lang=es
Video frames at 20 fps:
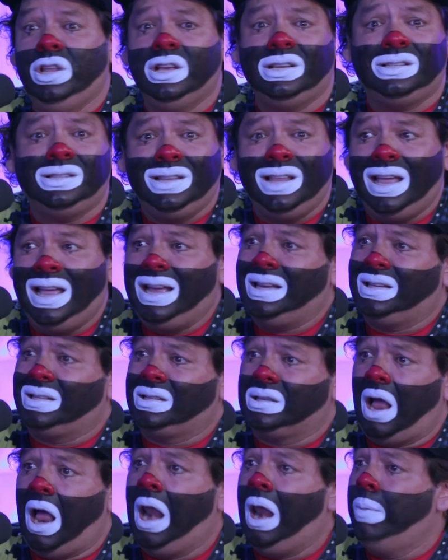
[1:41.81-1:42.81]

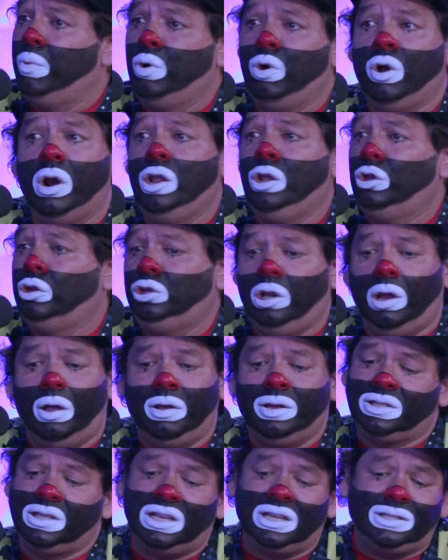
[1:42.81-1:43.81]
estés, a lo mejor
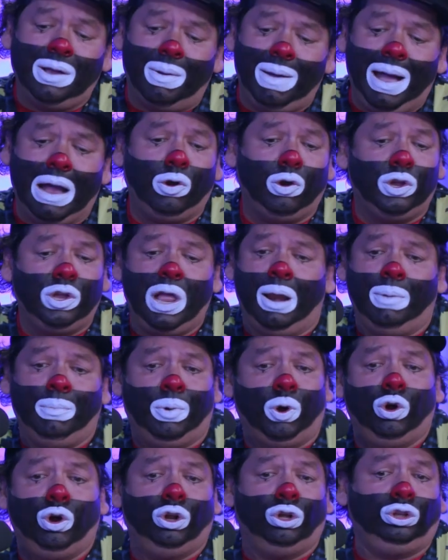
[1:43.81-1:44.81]
estás abajo y a lo
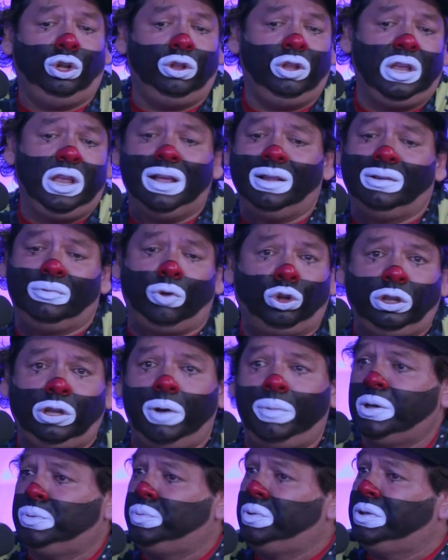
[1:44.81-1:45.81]
mejor otro día,
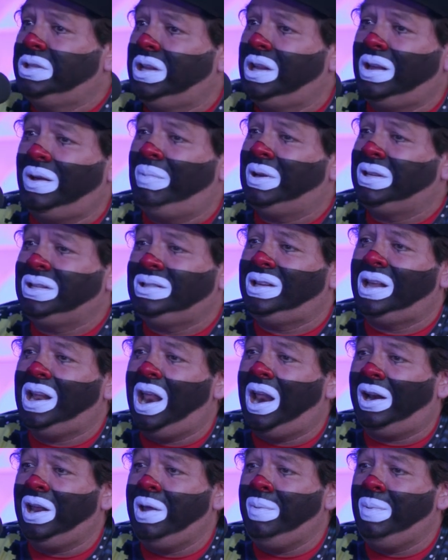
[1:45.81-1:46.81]
otra vez vas a, estar
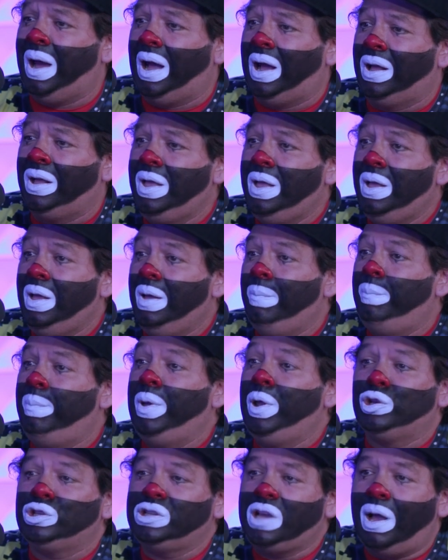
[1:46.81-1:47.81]
arriba.
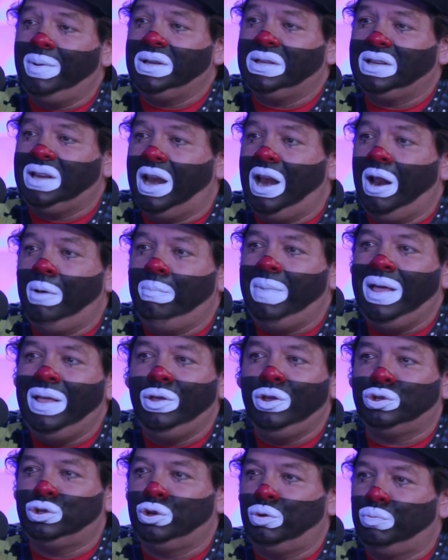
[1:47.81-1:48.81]
Pero sabes que en el
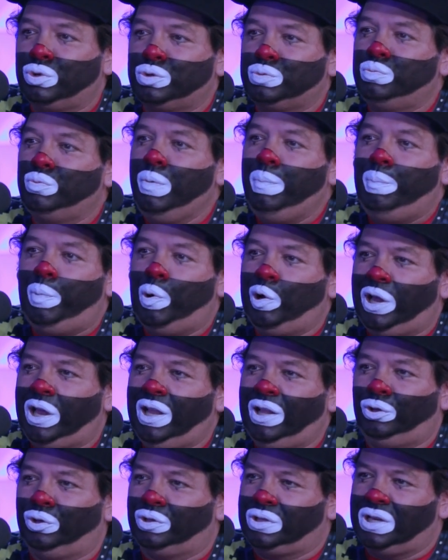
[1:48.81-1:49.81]
medio somos muy
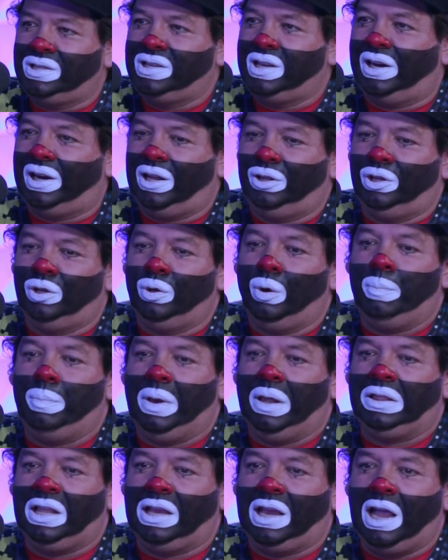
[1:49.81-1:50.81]
poquitos, hace rato lo
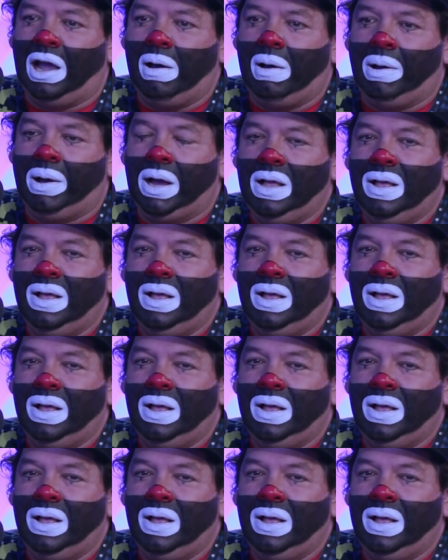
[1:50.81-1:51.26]
platicaba